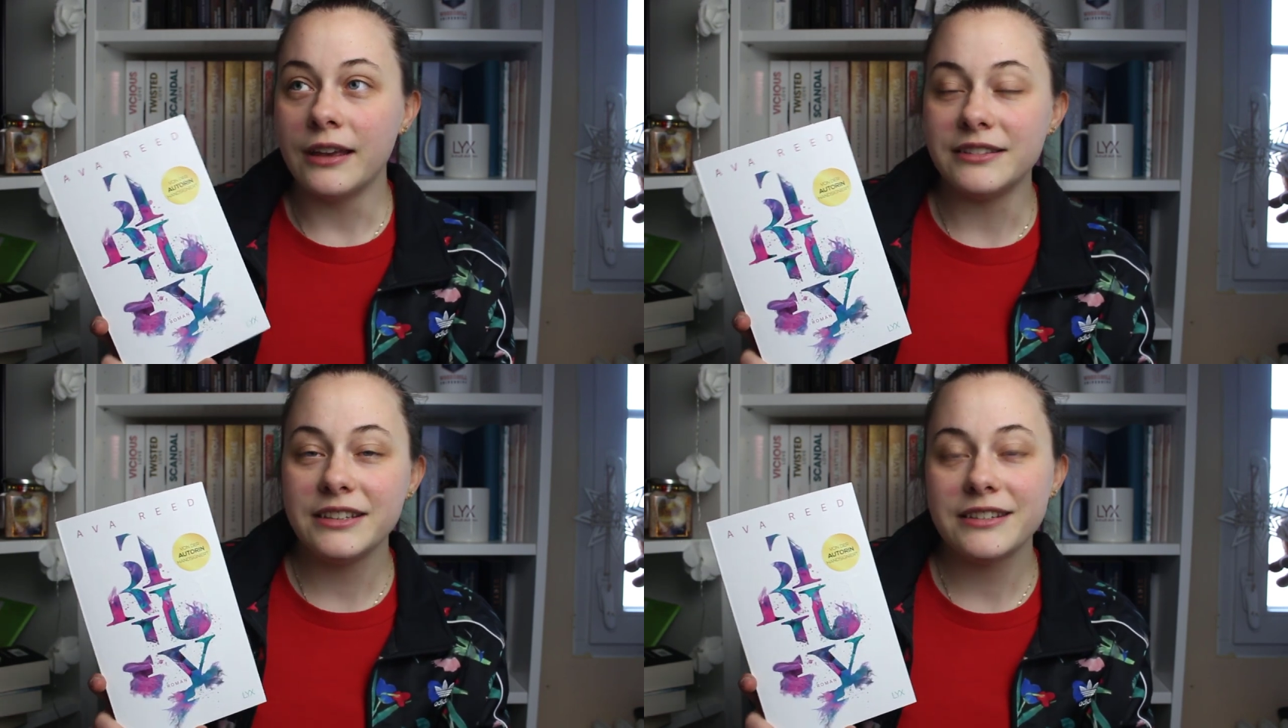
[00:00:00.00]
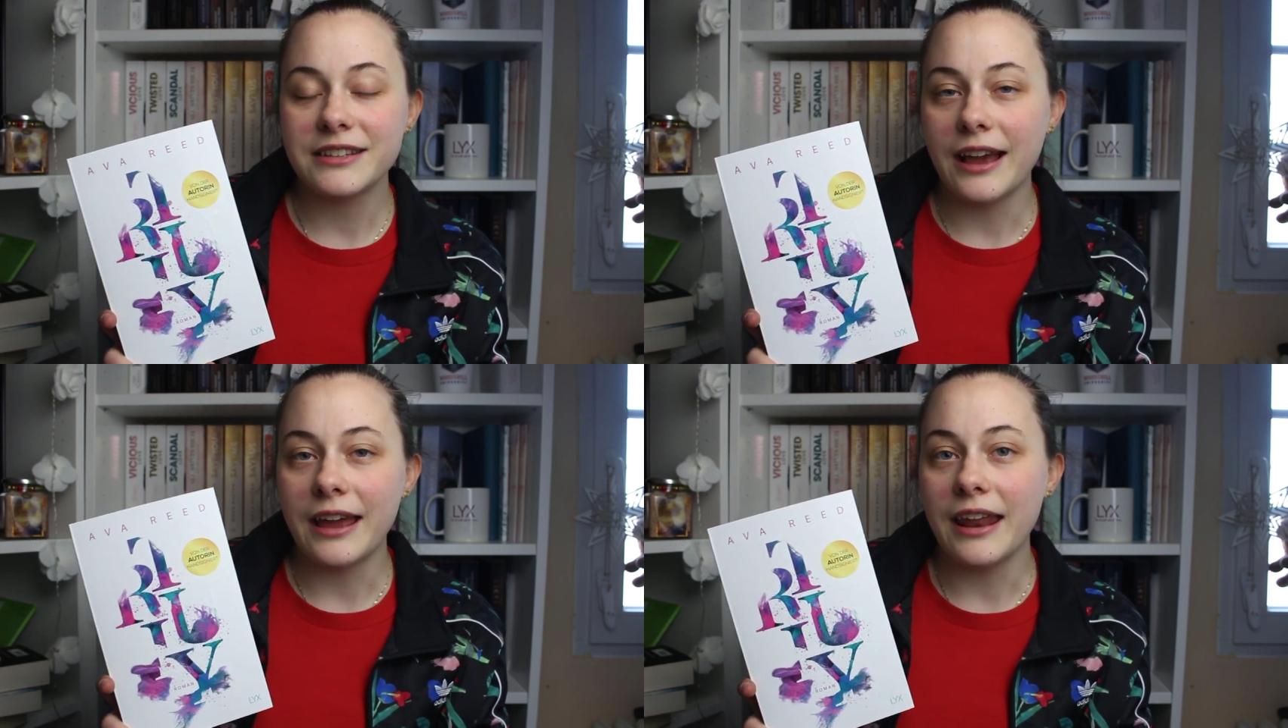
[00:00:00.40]
sie
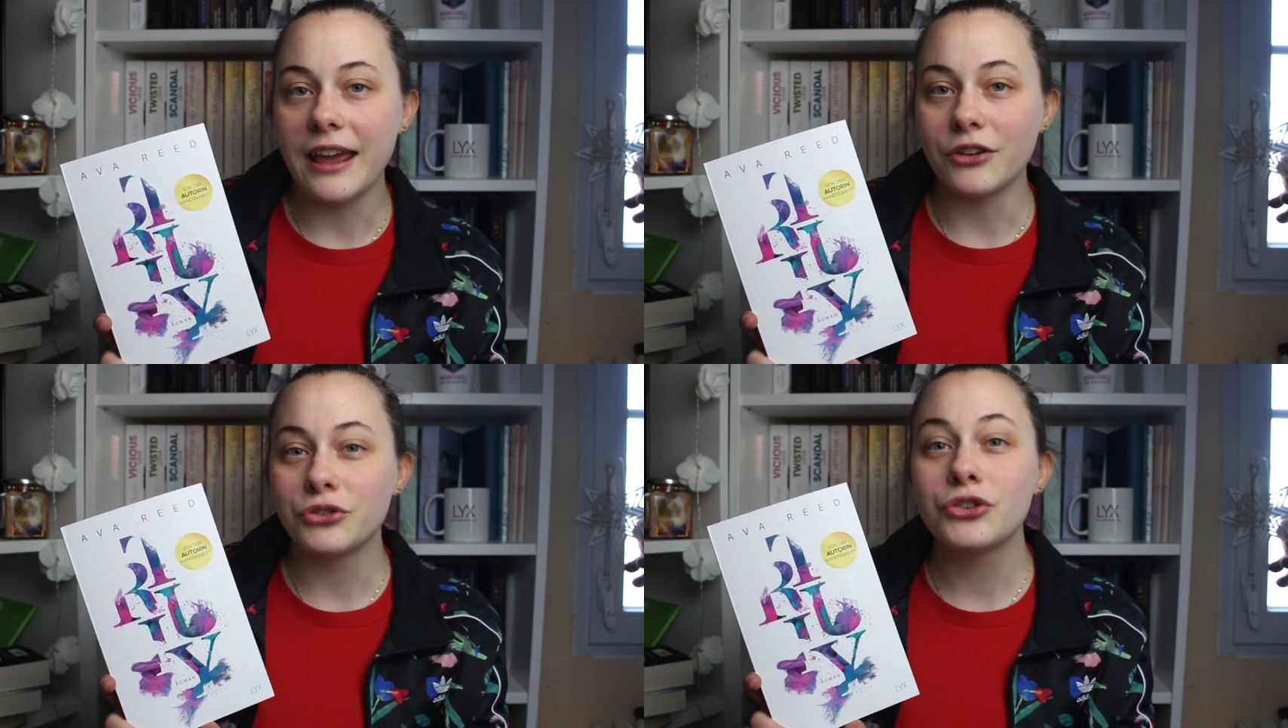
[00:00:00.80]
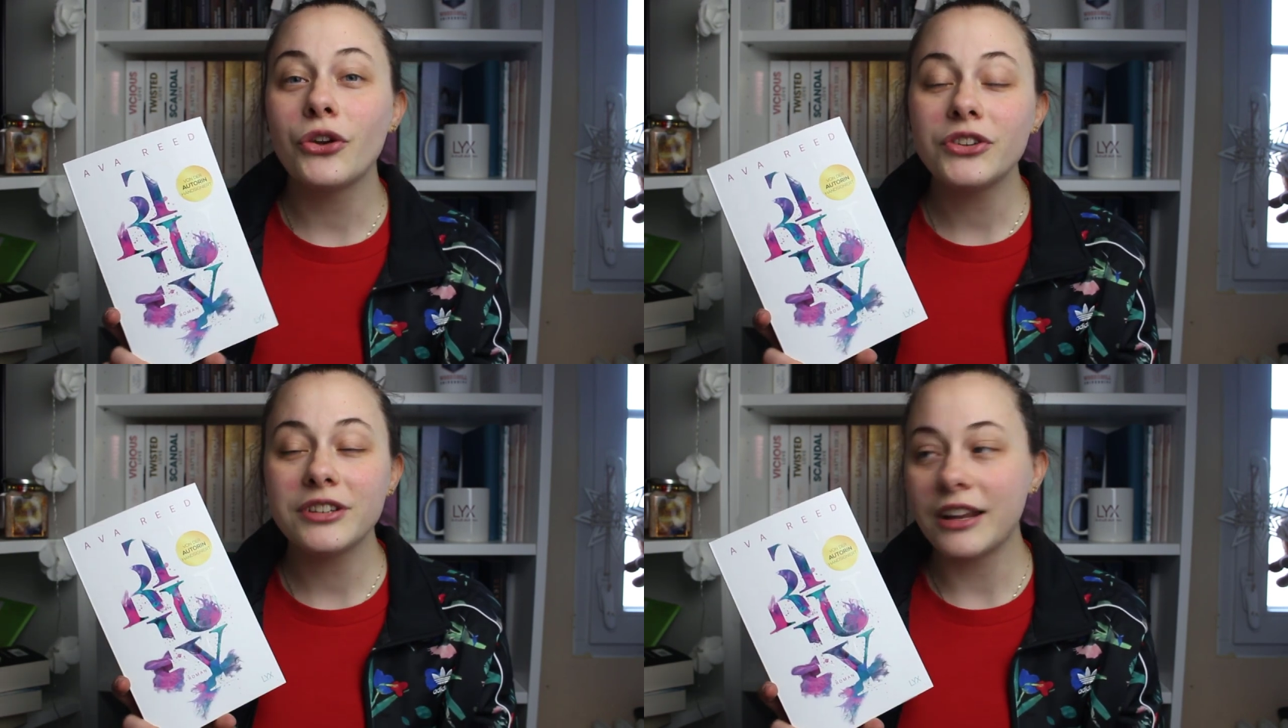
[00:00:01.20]
ist ein eher
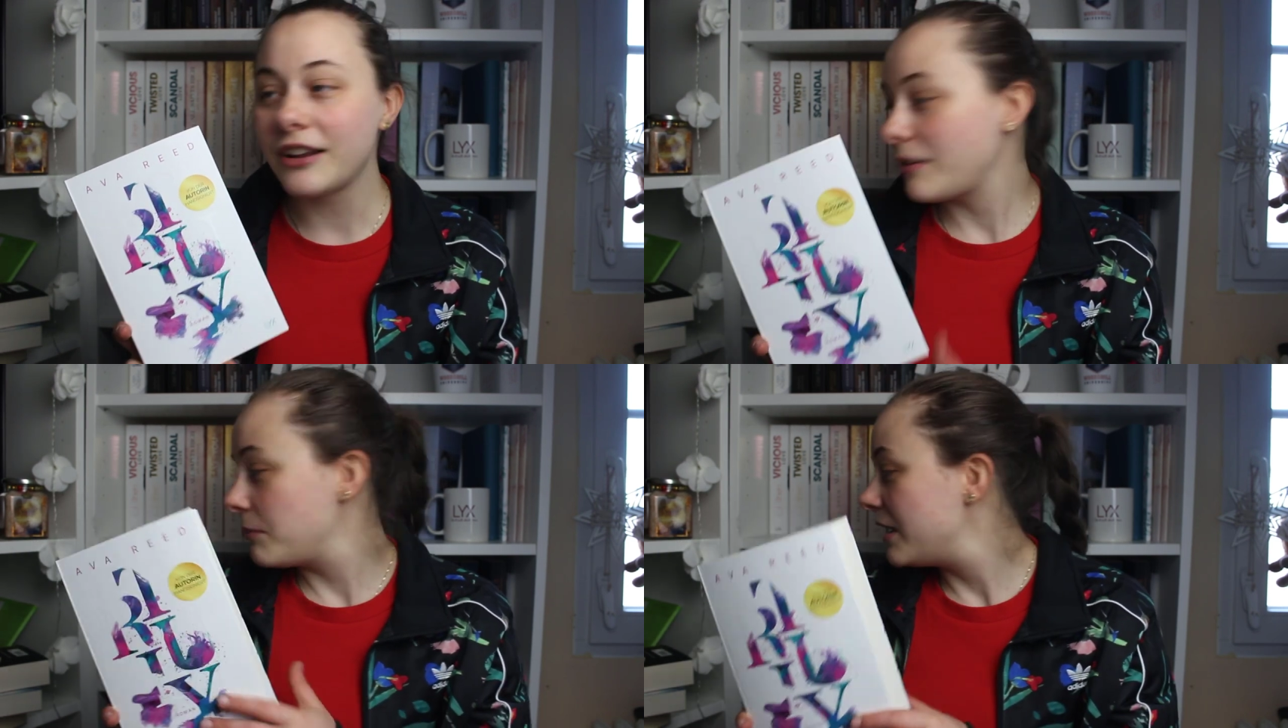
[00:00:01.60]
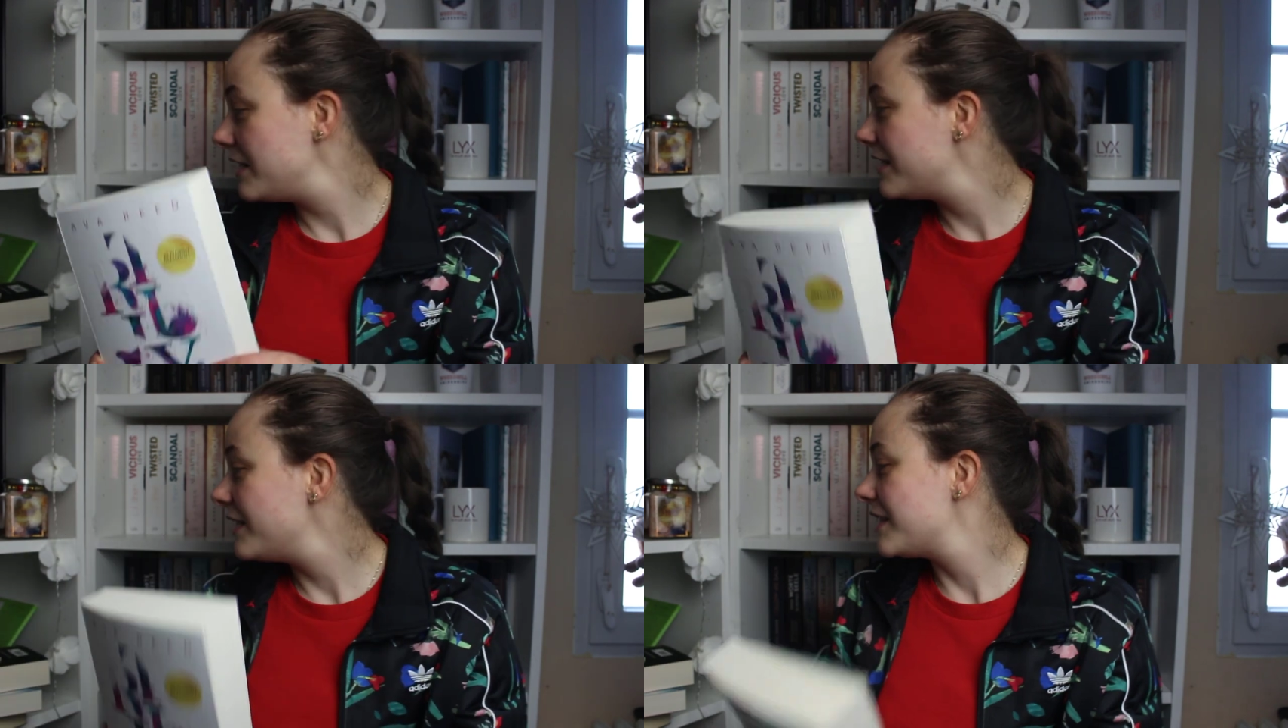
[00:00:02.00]
schüchternes Mädchen.